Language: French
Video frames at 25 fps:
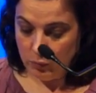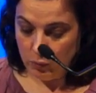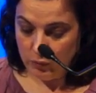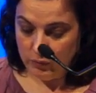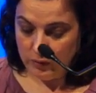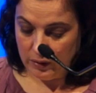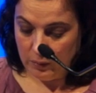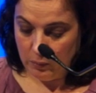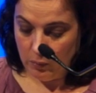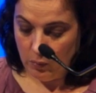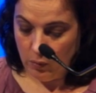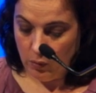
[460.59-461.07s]

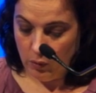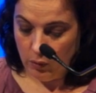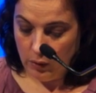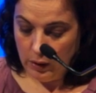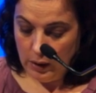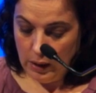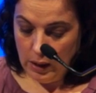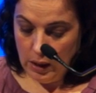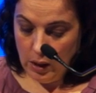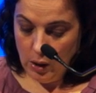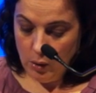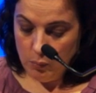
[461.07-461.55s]
notamment
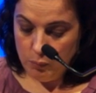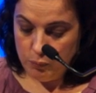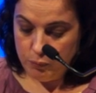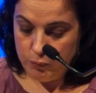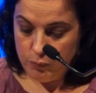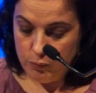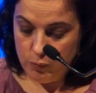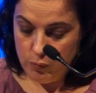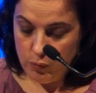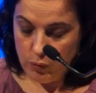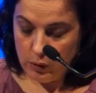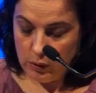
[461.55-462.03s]

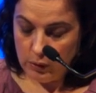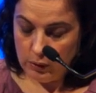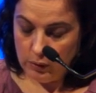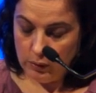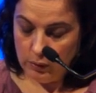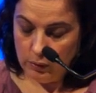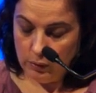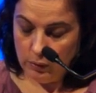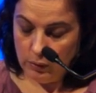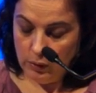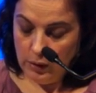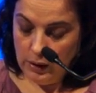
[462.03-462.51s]
pour
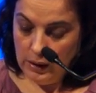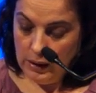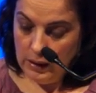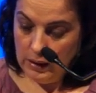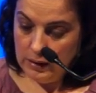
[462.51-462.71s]
euh,